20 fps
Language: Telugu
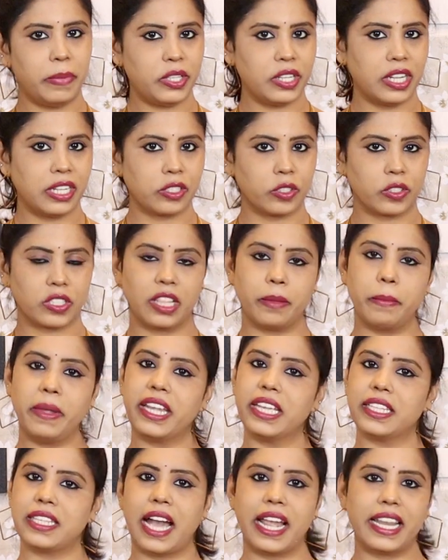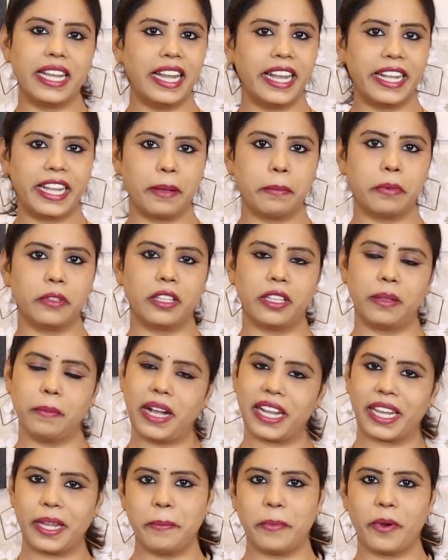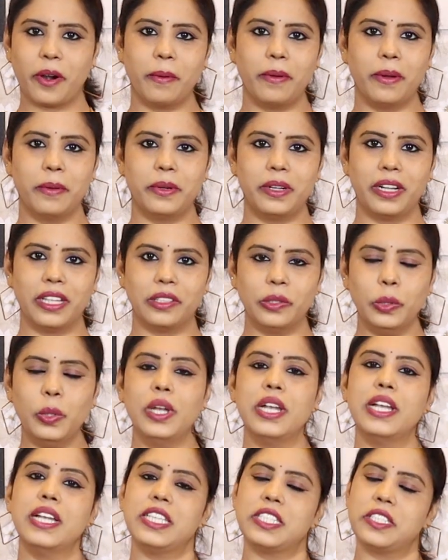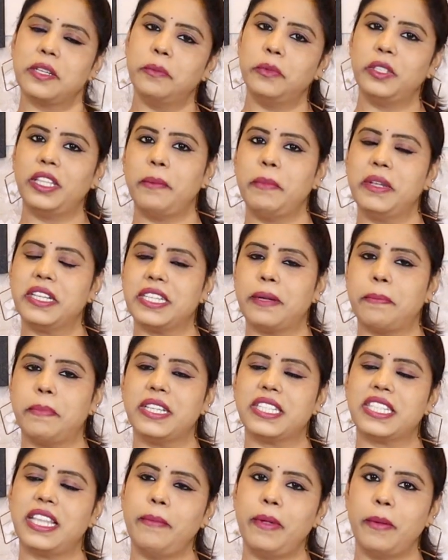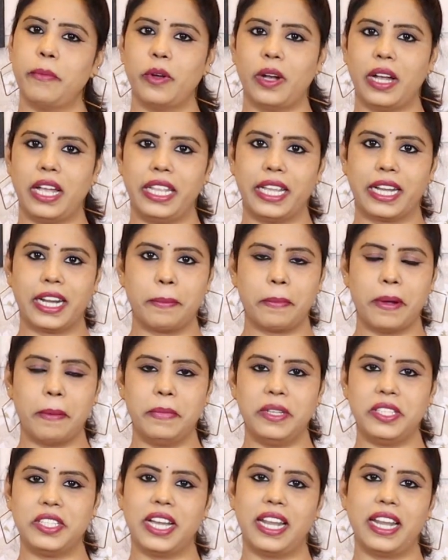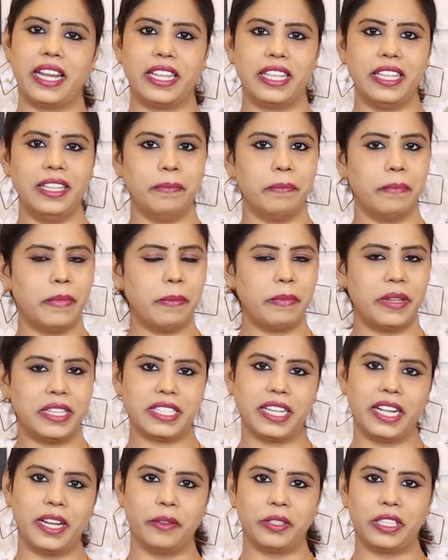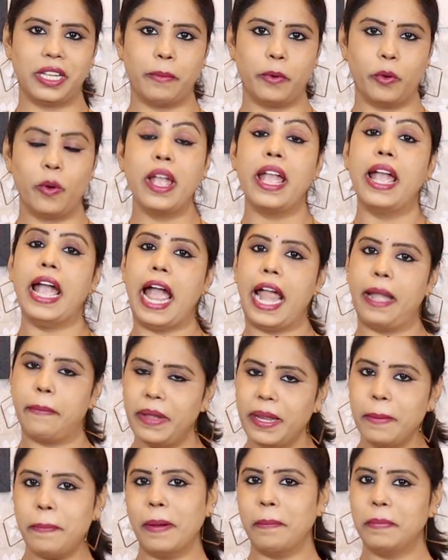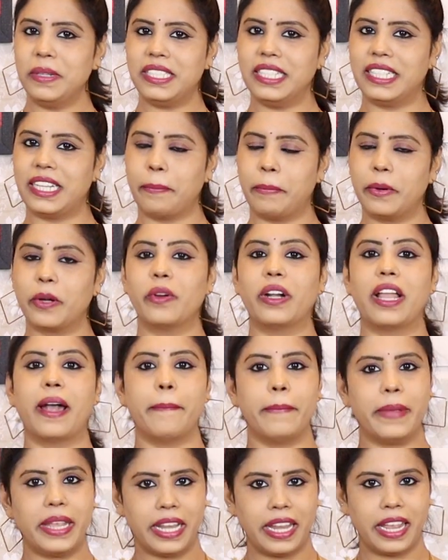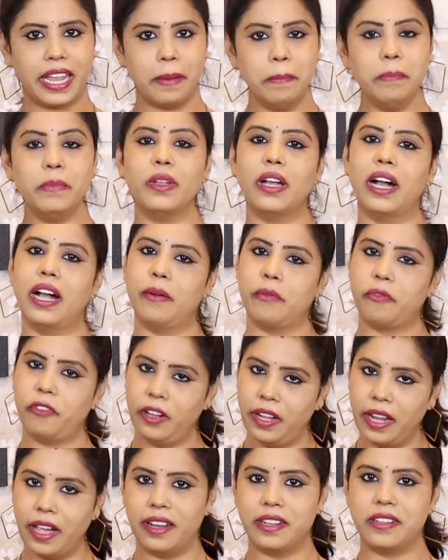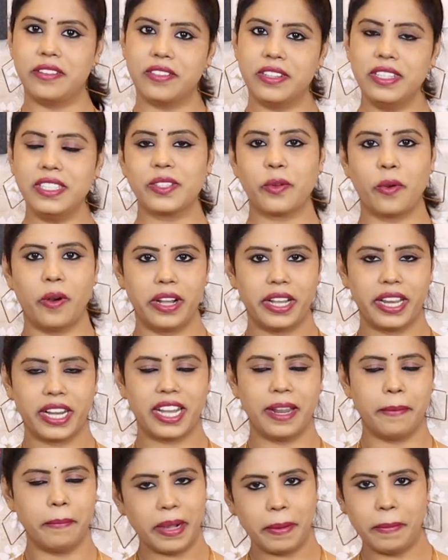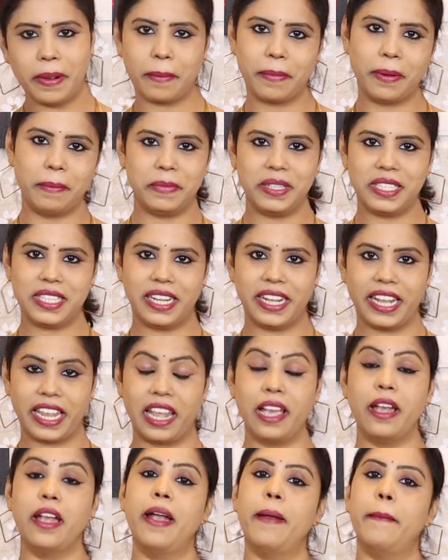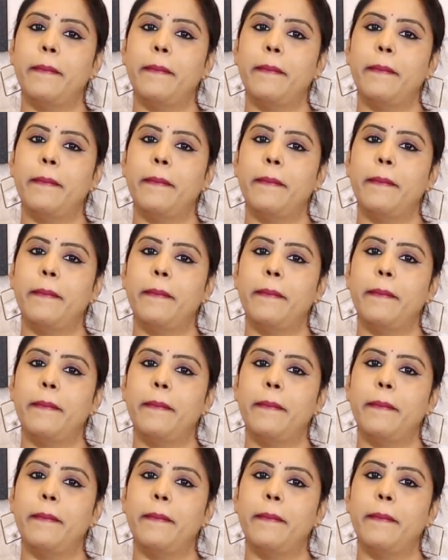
పంపించాల్సి వస్తుంది మీకు సారీ లేట్ అయిపోతుంది మాకేం ప్రాబ్లం ఉండదు సో ముందే మీరు చెప్పేస్తే మేము అది ఎక్కడ పంపించాలనేది మేము డిసైడ్ అవుతాము అండ్ మీరు పంపించేటప్పుడు కూడా మీ నేమ్ ఫుల్ అడ్రస్ కాంటాక్ట్ నెంబర్ మాకు పంపించండి